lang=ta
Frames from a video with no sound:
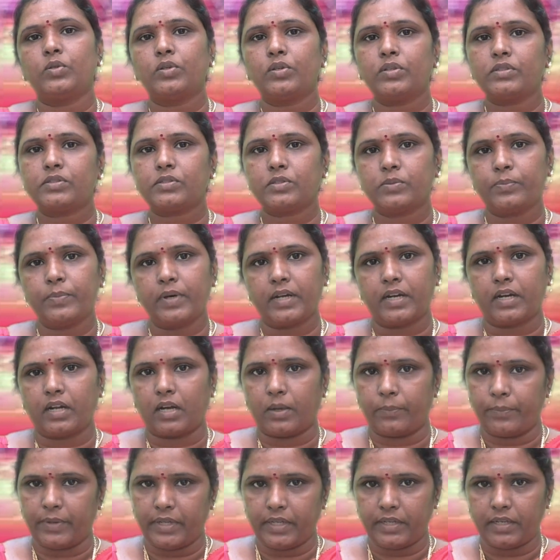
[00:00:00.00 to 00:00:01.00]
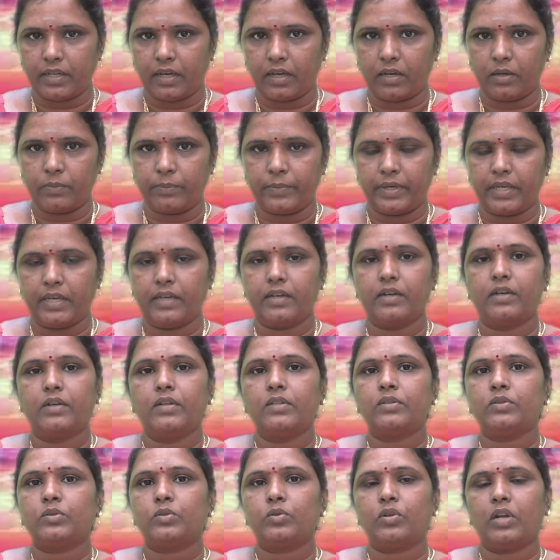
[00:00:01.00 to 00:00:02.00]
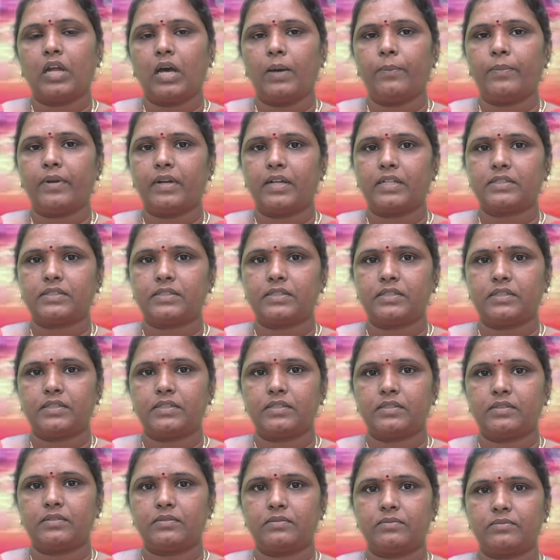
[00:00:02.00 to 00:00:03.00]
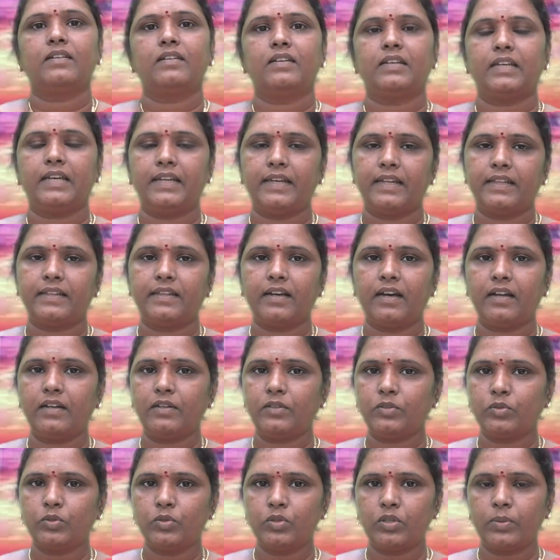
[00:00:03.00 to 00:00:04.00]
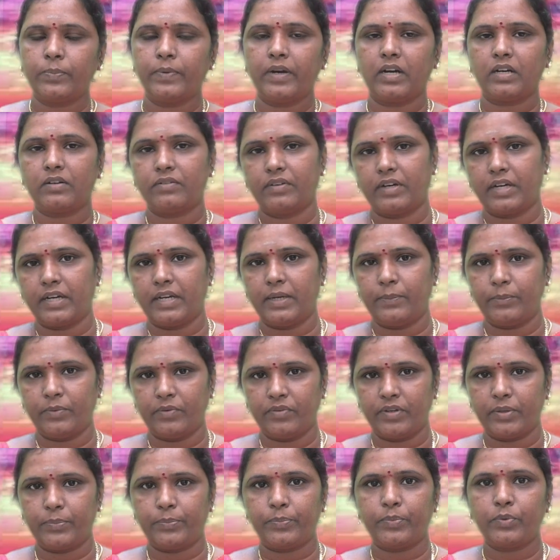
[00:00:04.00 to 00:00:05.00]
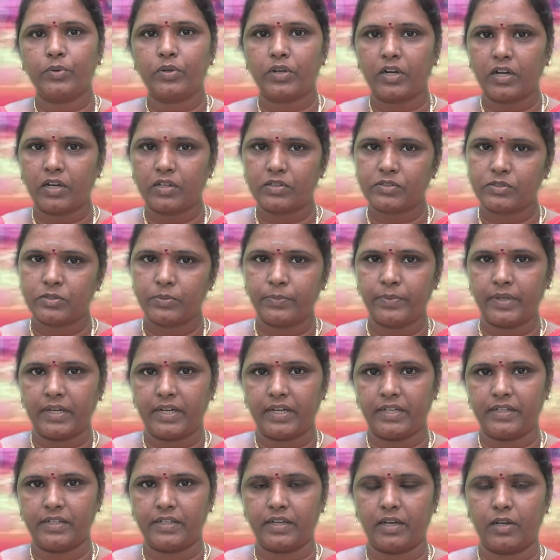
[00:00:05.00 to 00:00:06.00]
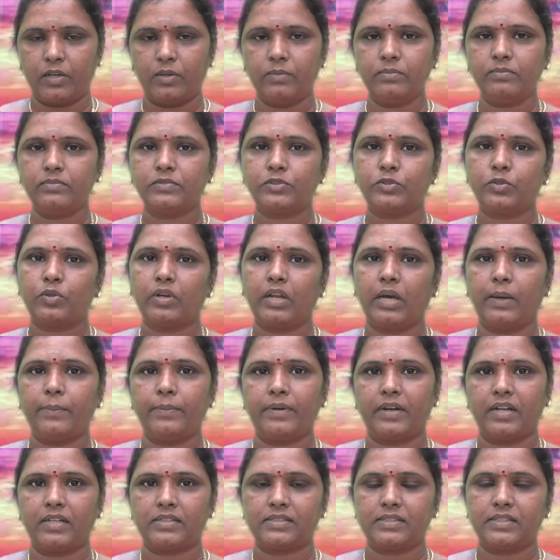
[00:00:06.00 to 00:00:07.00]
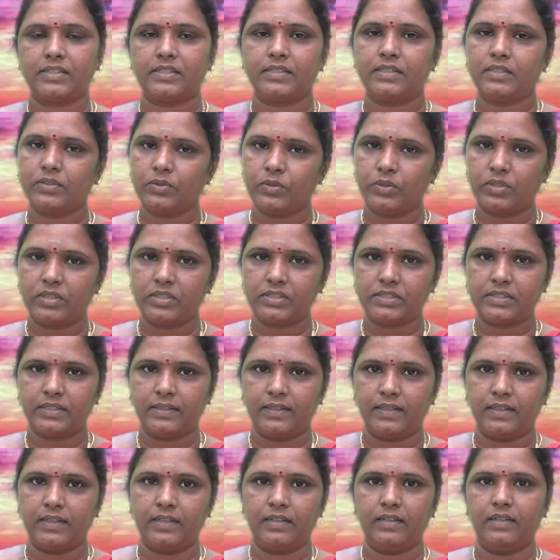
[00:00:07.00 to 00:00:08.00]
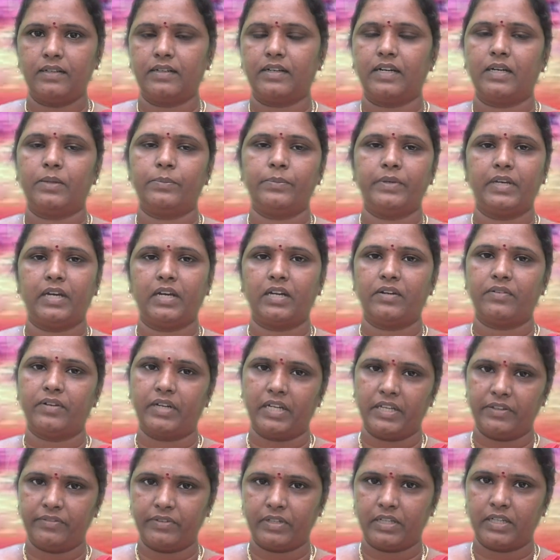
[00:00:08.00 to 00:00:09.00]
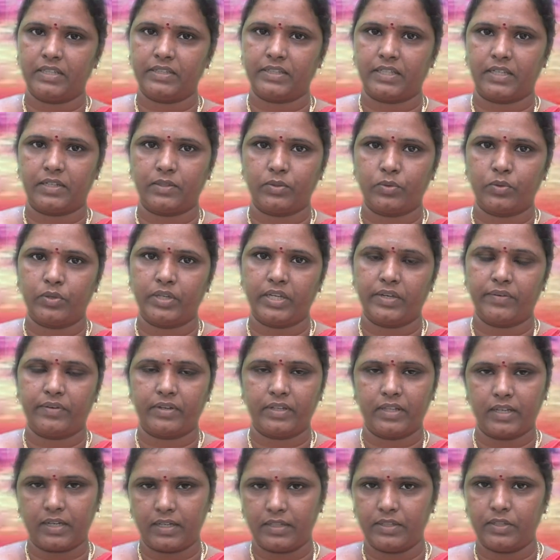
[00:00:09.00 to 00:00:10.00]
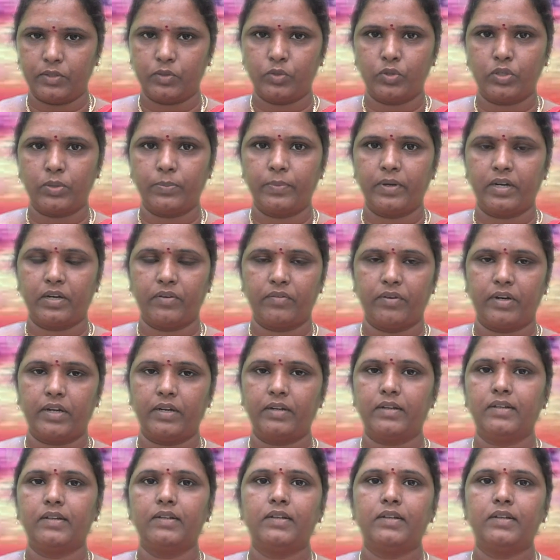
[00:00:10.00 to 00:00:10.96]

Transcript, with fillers: குரு சுபர் அப்படின்னாலுமே துலாம் ராசிக்கு என்னதான் குரு பகவான் என்பவர் பூரண சுபர் என்றாலும் துலாம் ராசிக்கு ஒரு சில கடுமையான விளைவுகளை தரக்கூடியவர் தான் இந்த குரு பகவான்